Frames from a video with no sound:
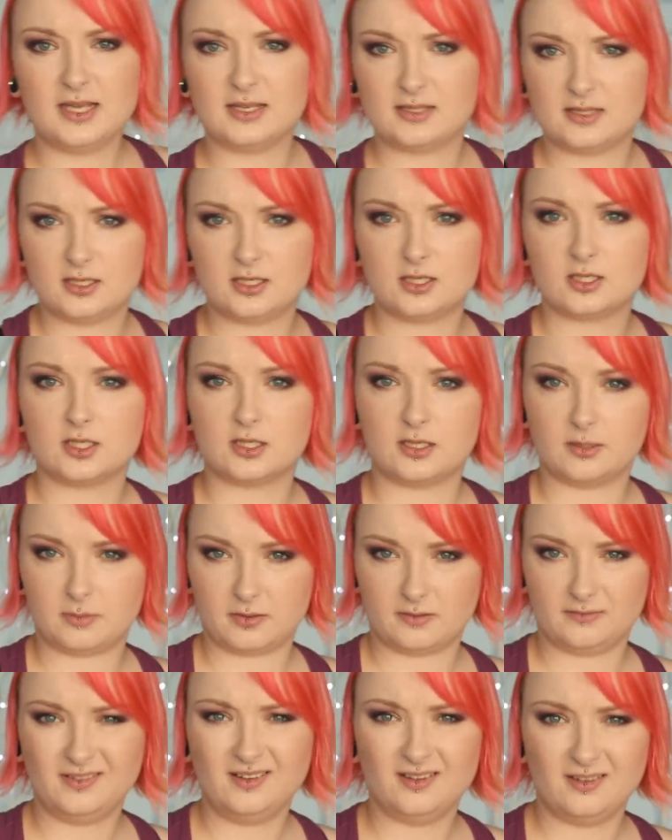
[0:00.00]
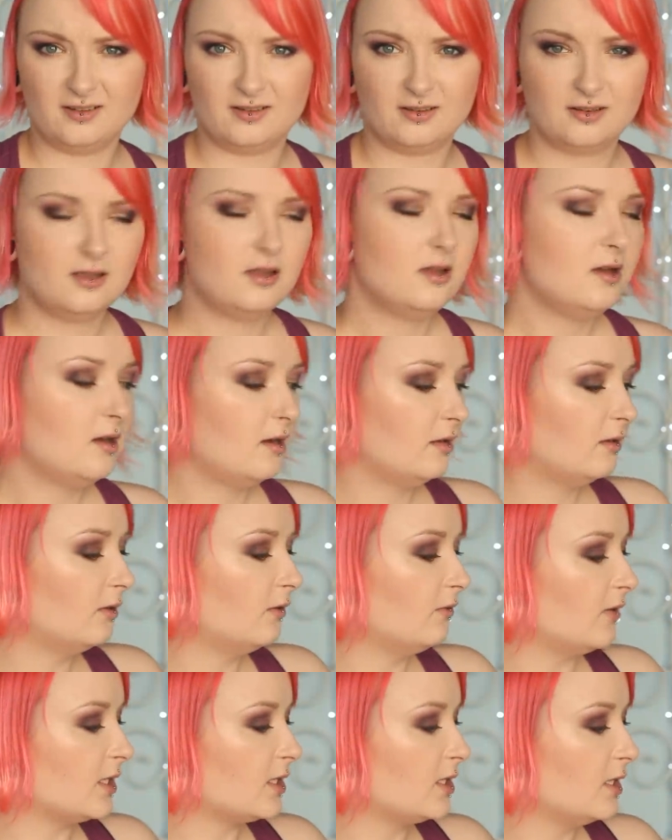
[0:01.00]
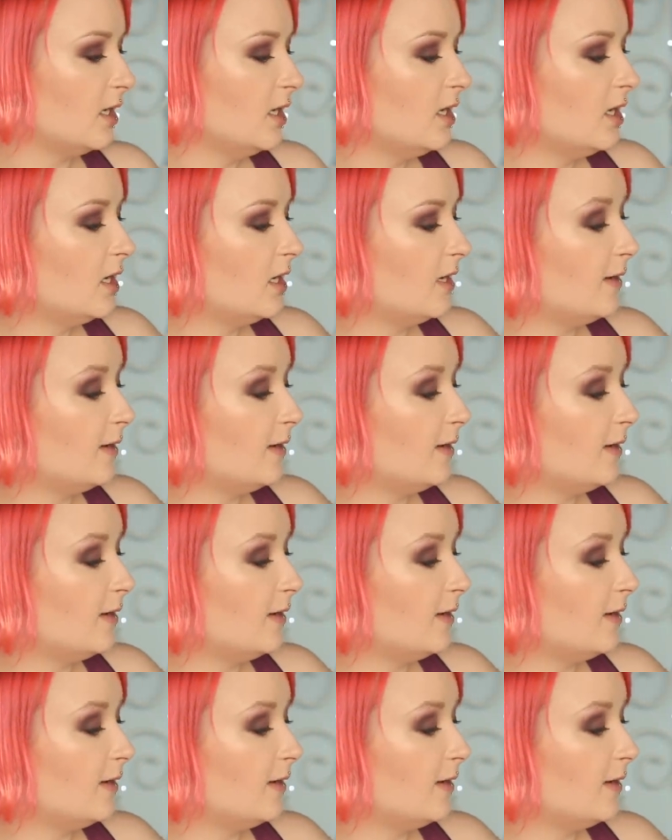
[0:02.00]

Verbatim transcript: Paeze się czyta, prawda? No właśnie.